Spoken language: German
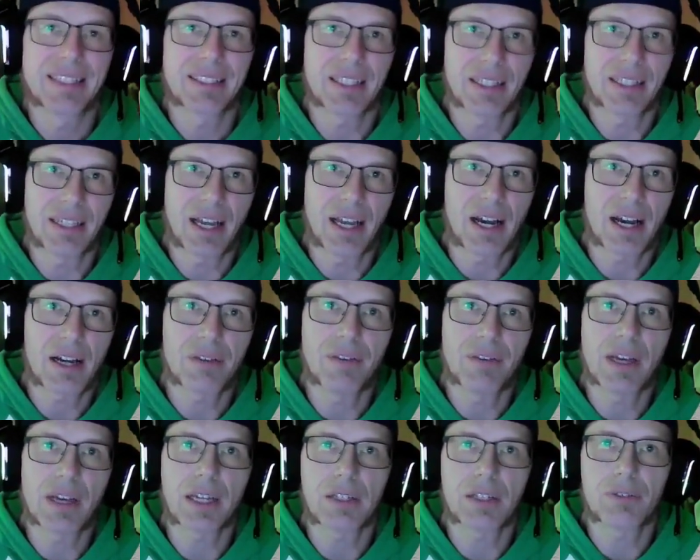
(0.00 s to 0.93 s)
Danach
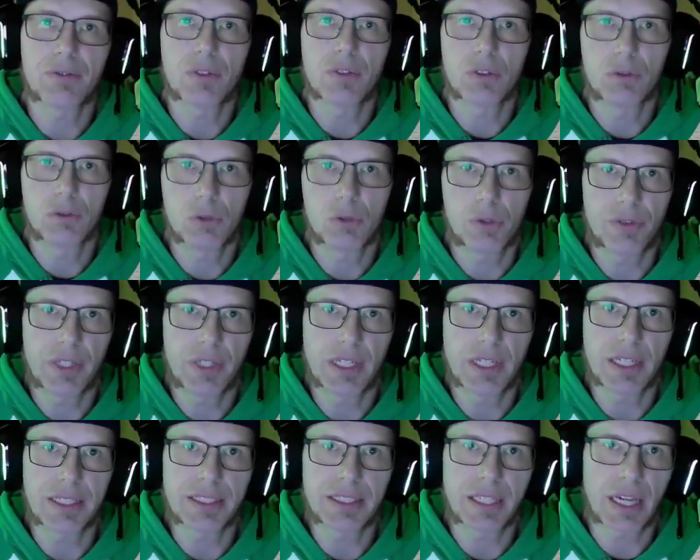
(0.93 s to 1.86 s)
werden von Ruby
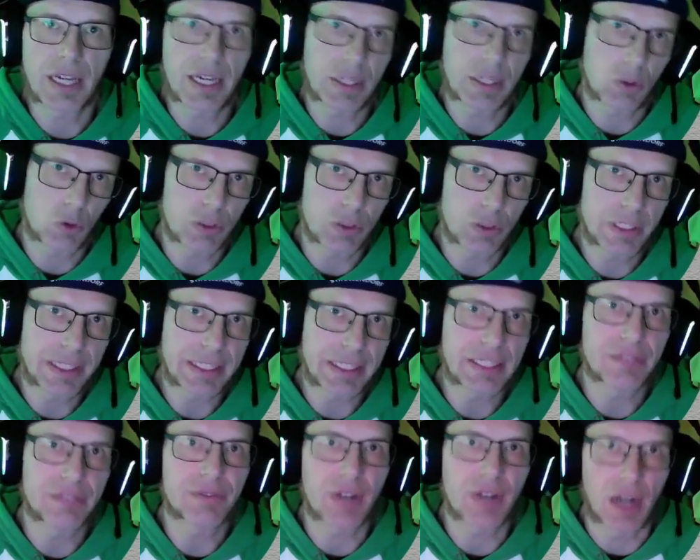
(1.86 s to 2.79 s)
dann drei
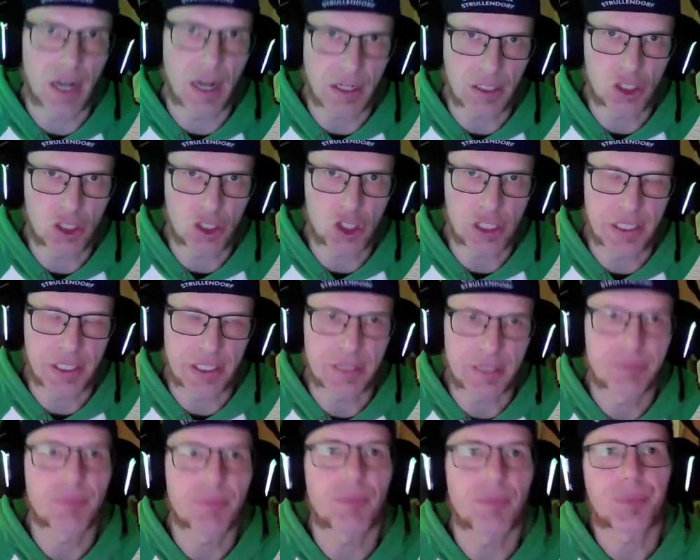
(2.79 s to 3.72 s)
grundlegende Fragen
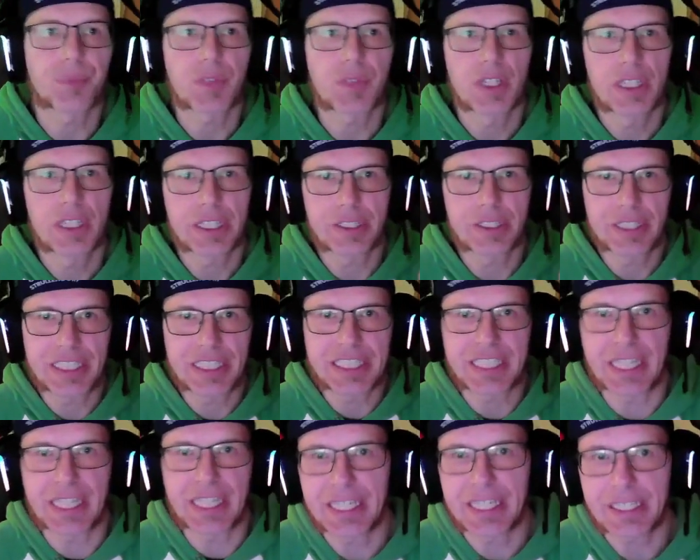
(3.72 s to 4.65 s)
gestellt.
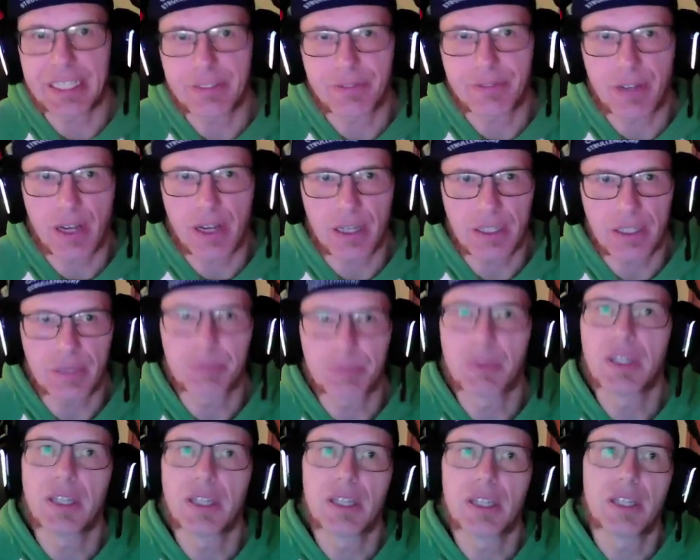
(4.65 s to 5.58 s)
Zunächst die erste Frage,
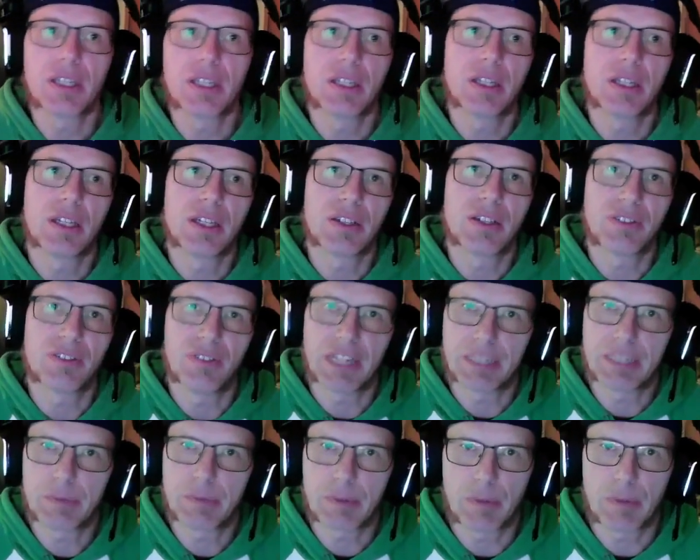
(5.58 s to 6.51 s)

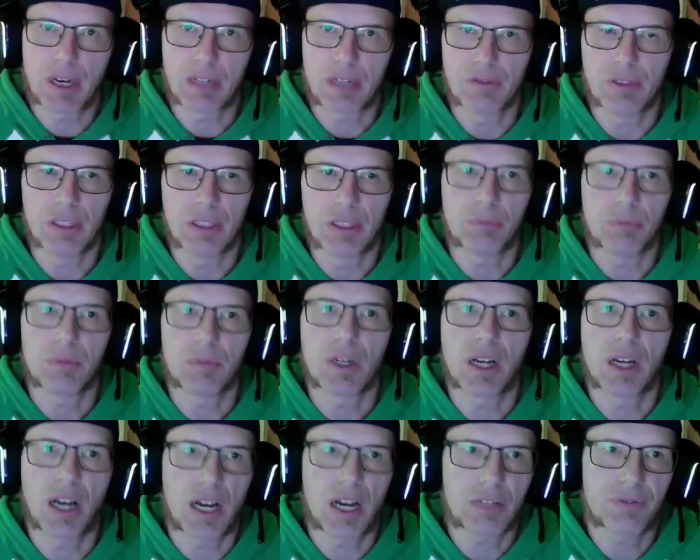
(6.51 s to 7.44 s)
was man machen will.
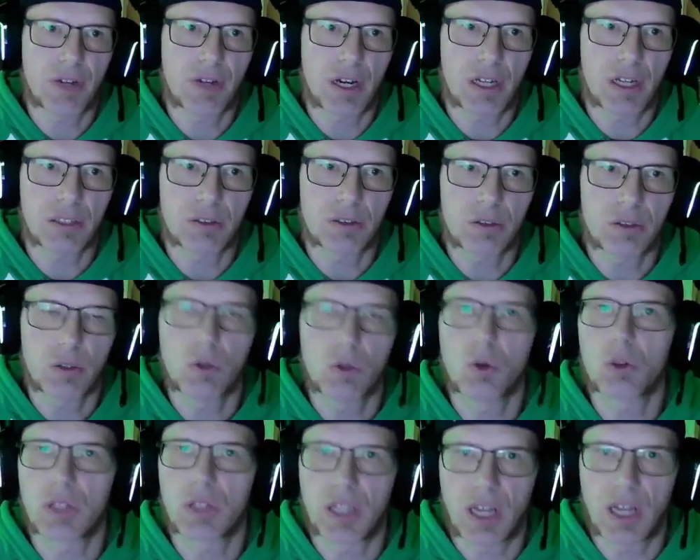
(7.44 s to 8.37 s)
Radfahren
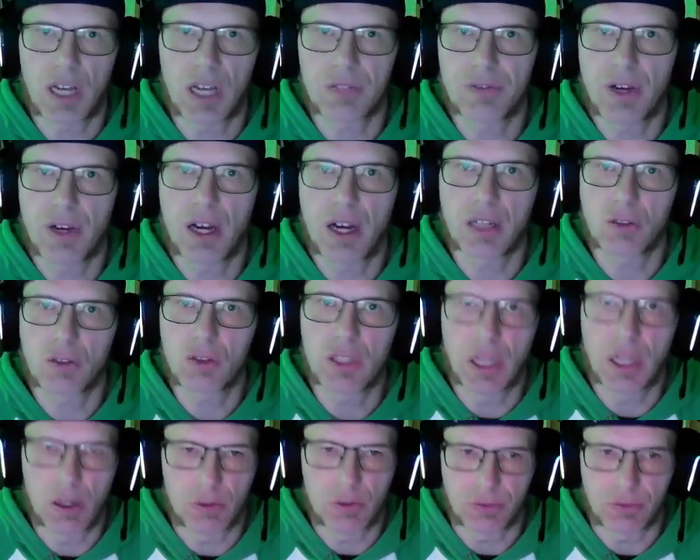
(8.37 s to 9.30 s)
oder Radfahren und
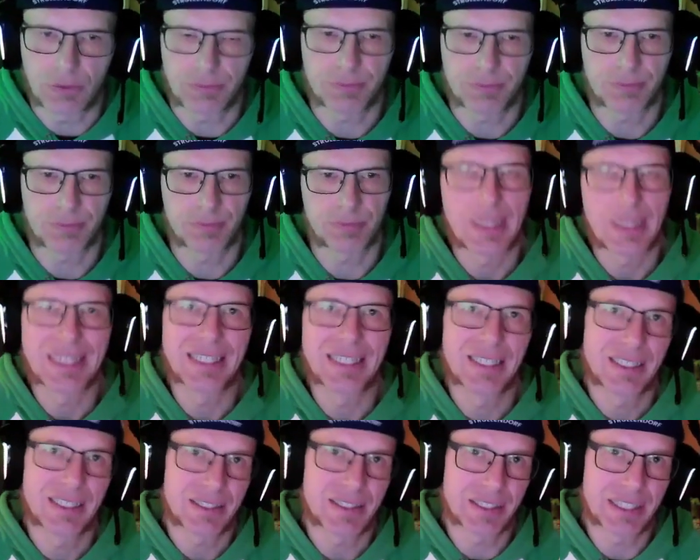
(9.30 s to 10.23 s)
Laufen.
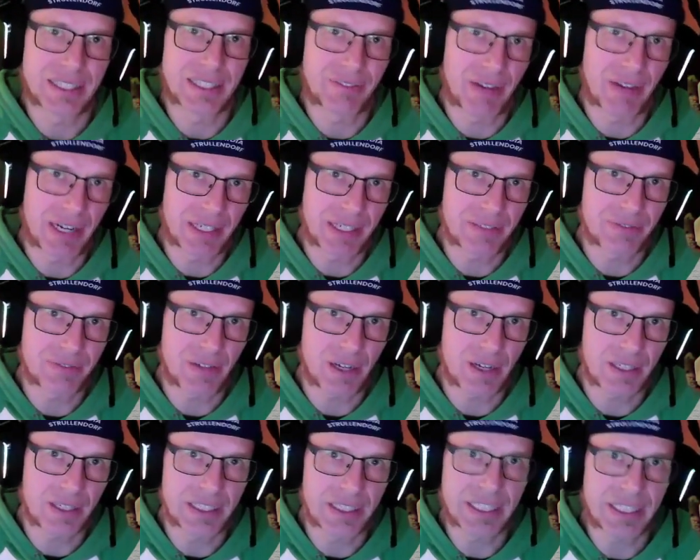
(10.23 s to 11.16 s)
Die zweite
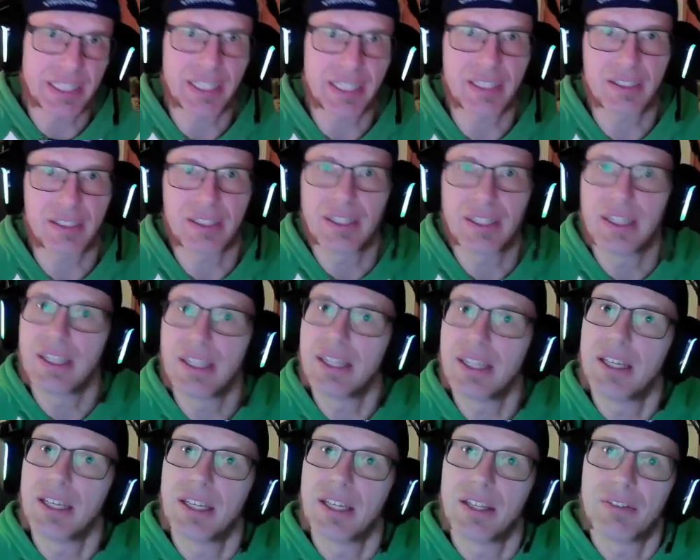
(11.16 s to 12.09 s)
Frage ist dann,
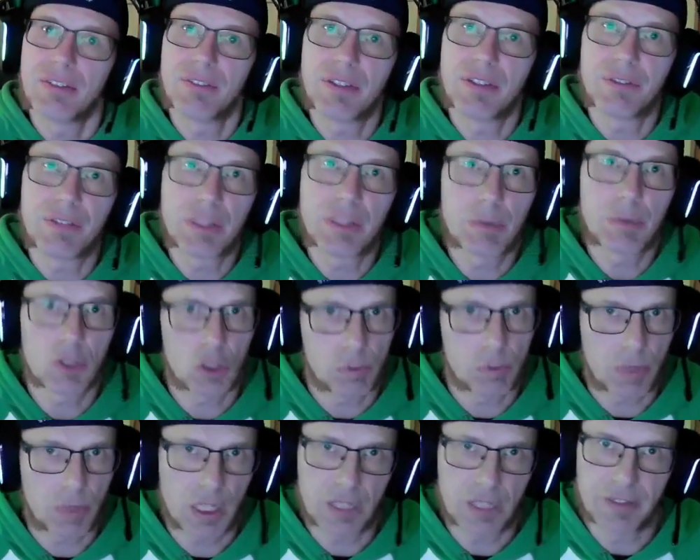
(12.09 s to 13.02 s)
wie viel man
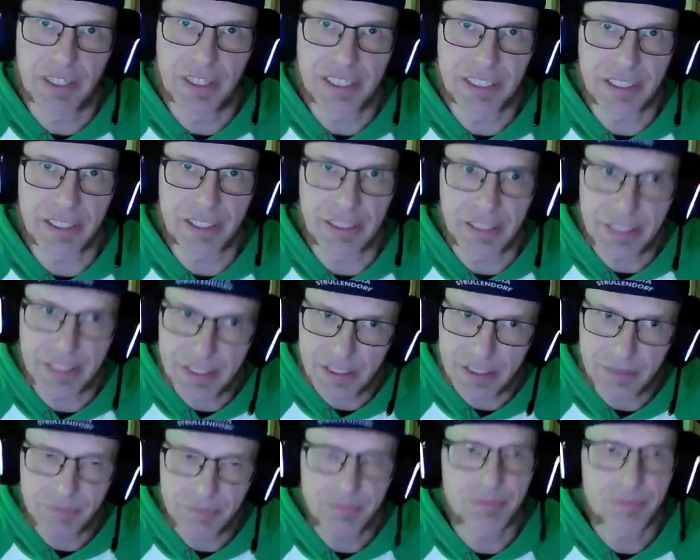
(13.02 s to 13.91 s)
normalerweise trainiert.